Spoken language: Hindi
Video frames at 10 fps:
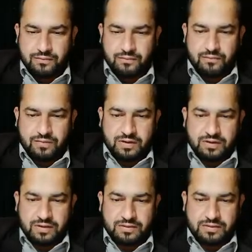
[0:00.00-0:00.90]

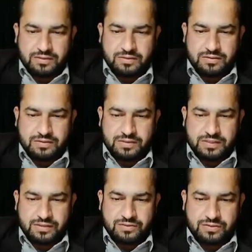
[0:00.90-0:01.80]

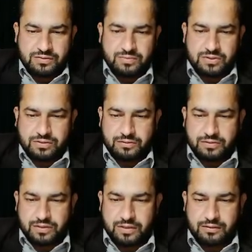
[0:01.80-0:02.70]
160 मीटर
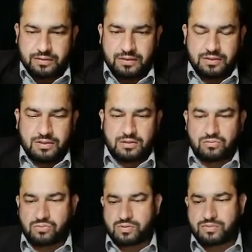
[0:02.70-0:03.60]
ठीक है
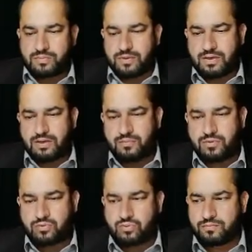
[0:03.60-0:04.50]
तो सबसे पहले हम
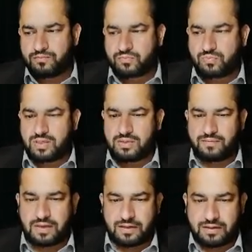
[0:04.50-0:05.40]
इसको
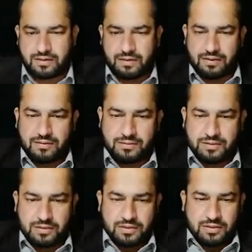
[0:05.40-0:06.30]
मल्टीप्लाई करेंगे
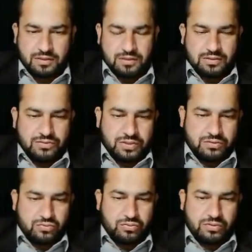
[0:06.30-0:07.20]
अच्छा
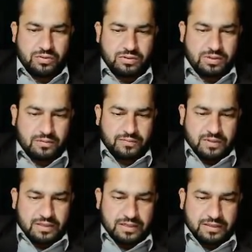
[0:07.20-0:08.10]
इसको यहाँ पर
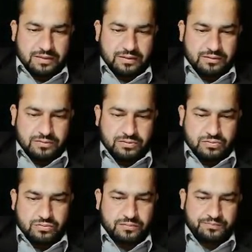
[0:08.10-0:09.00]
कर लेते हैं डियर
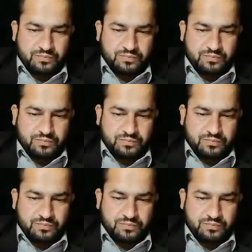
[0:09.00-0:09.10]
स्टूडेंट